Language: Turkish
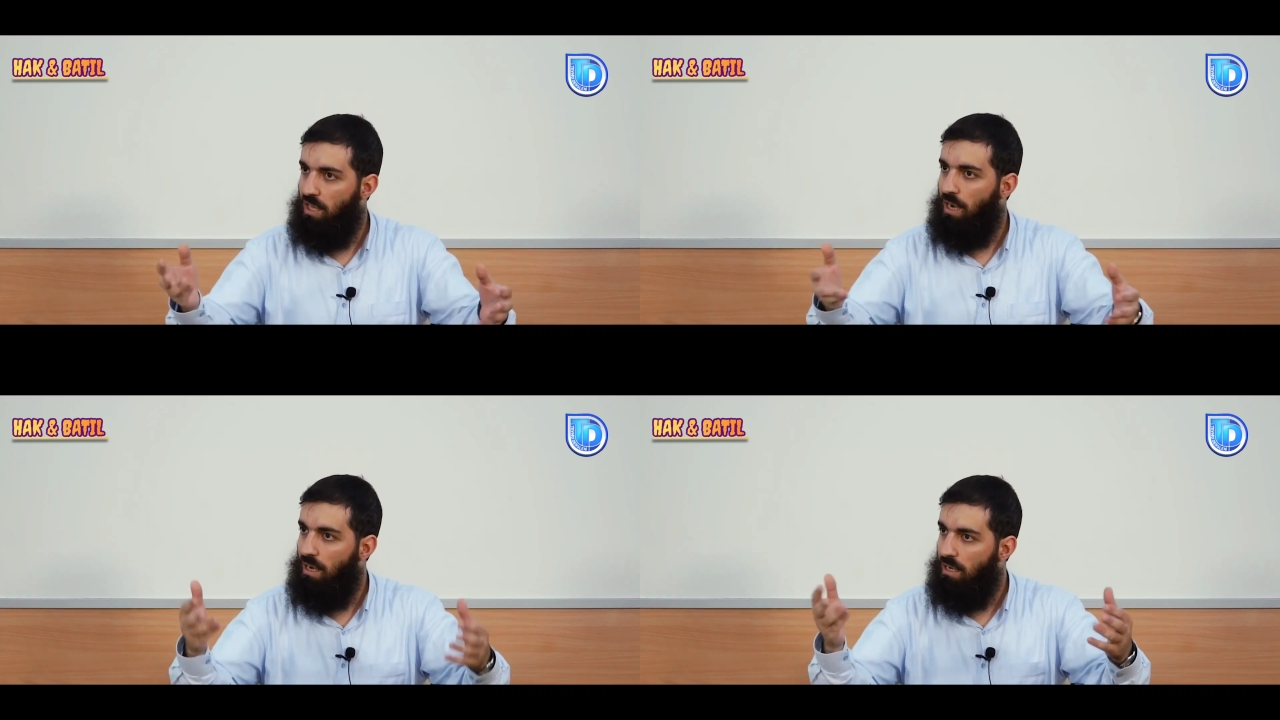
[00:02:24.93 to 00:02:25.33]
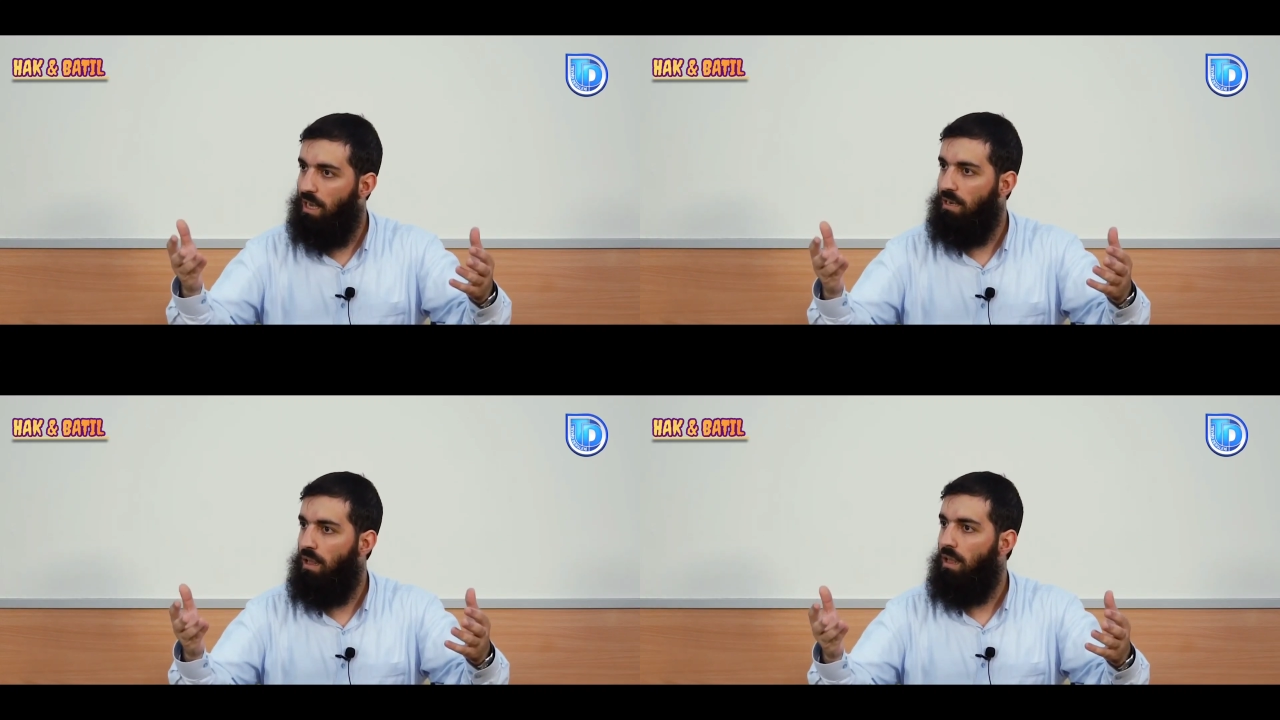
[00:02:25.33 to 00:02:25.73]

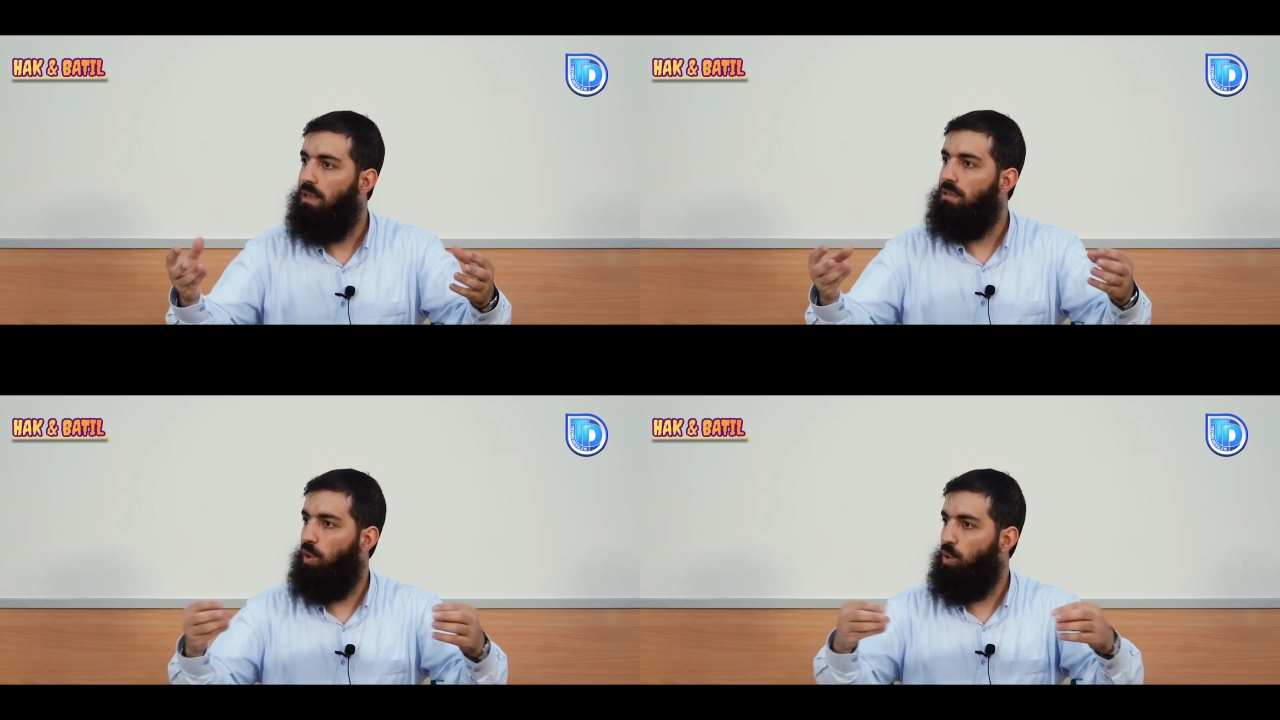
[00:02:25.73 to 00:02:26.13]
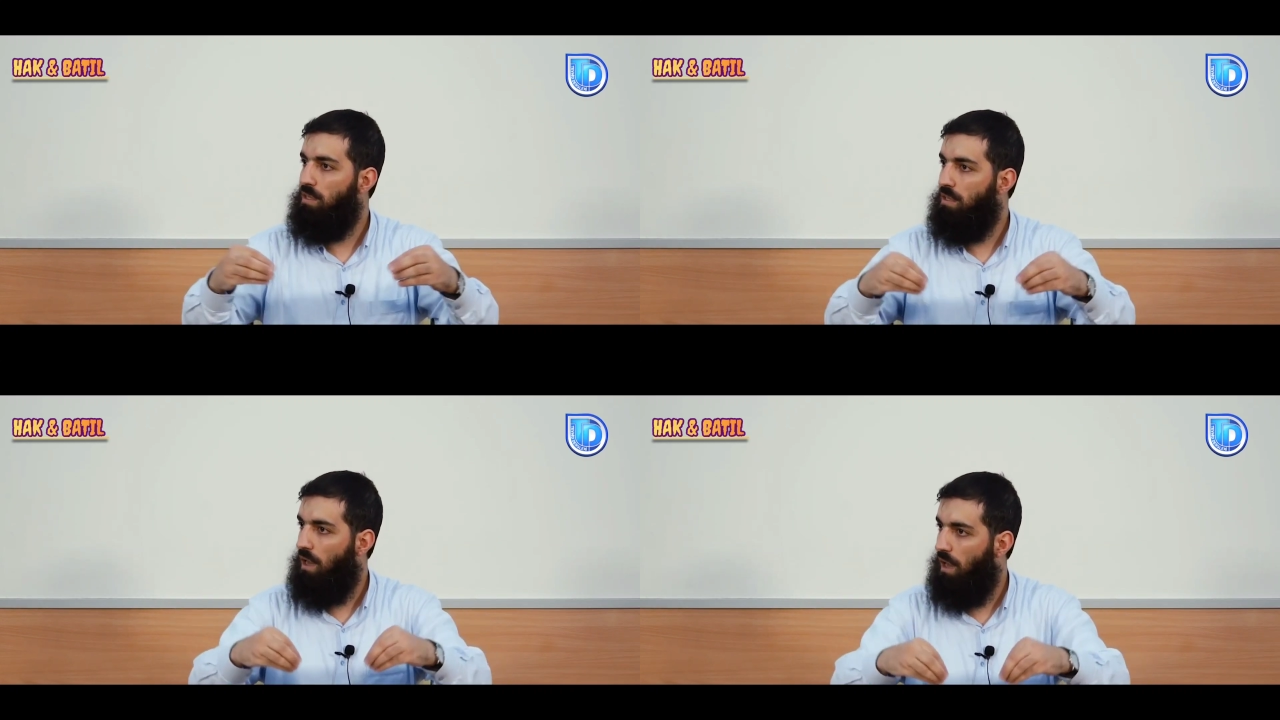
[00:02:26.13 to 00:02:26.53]
dirilirken
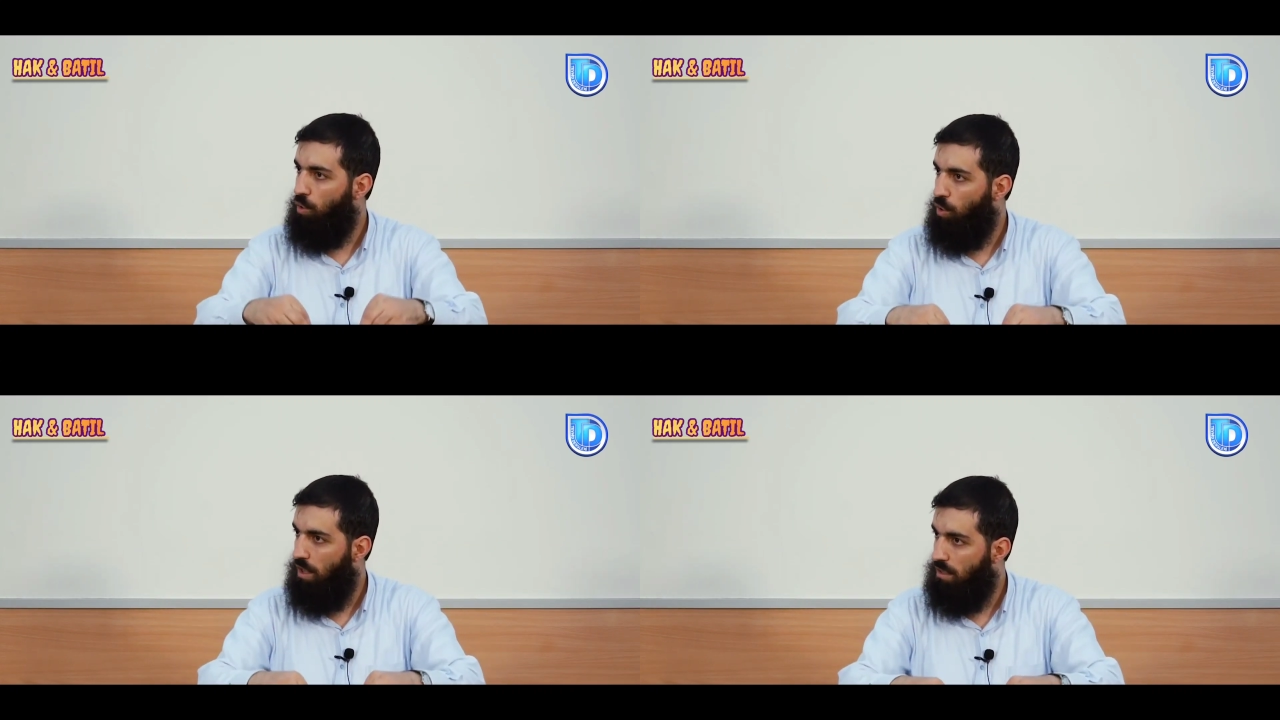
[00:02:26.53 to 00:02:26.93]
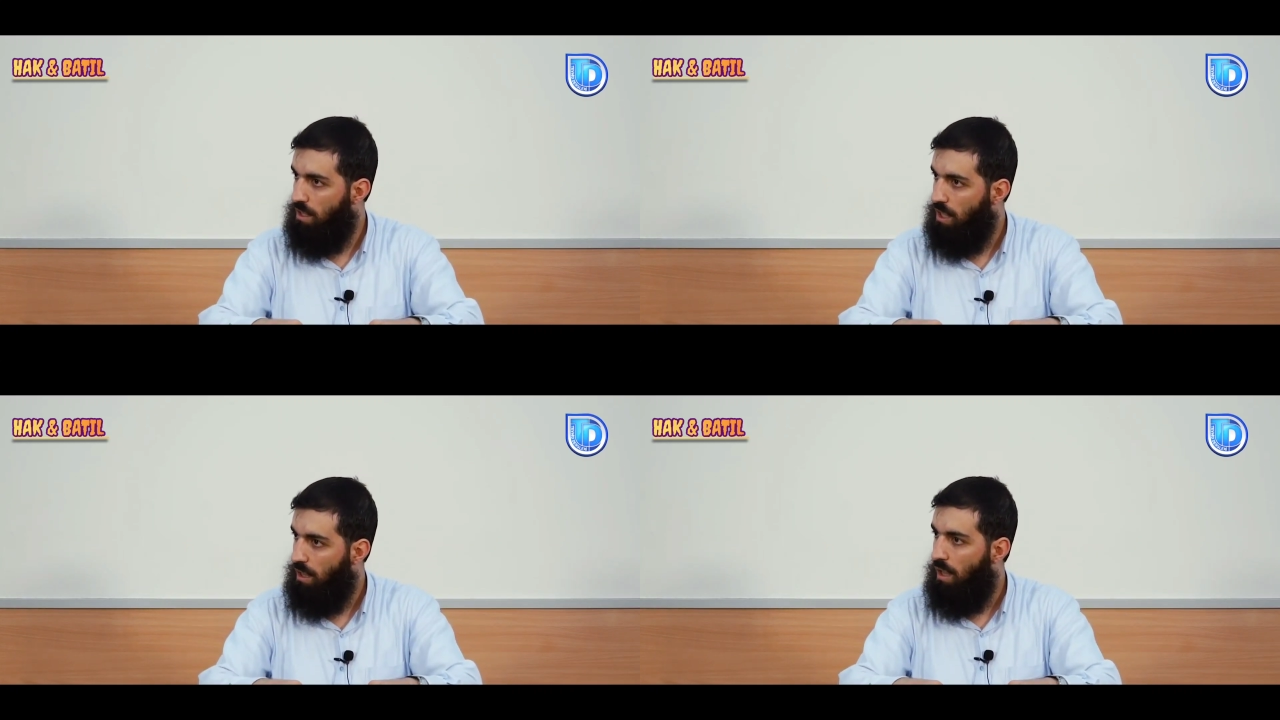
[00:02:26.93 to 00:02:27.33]
tevhidi tahakkuk
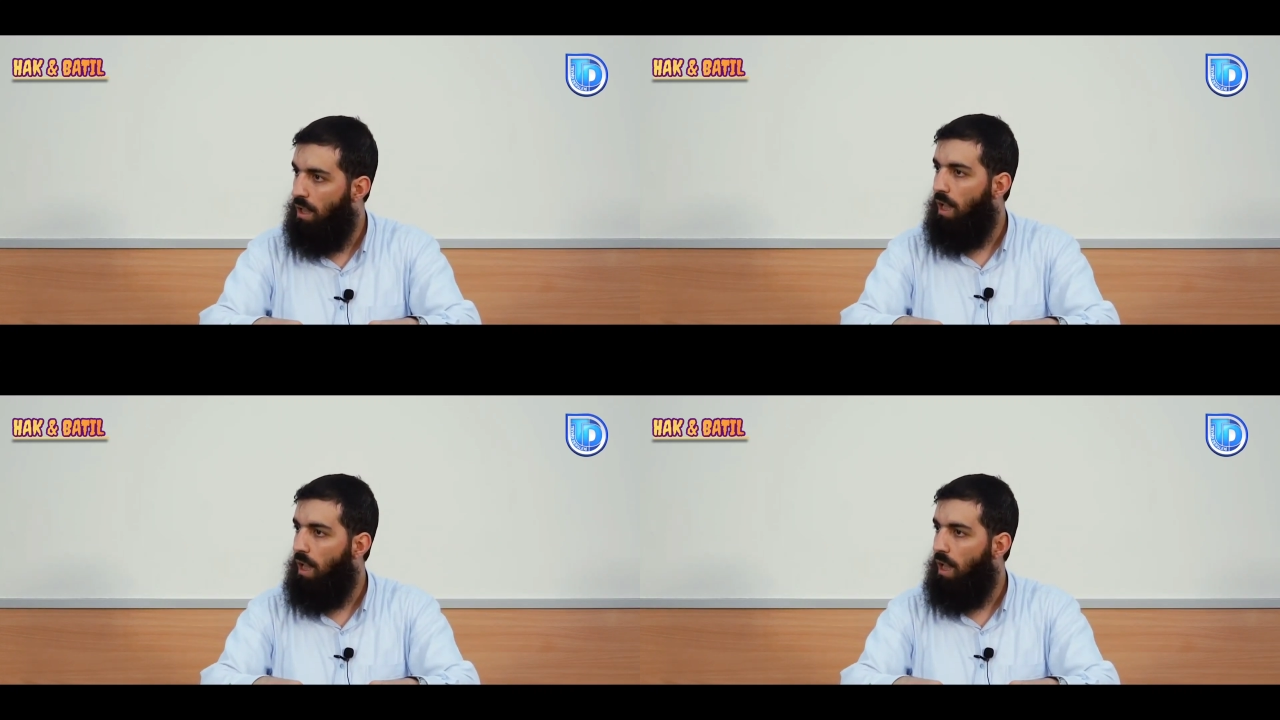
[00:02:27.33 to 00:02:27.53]
ettirecek.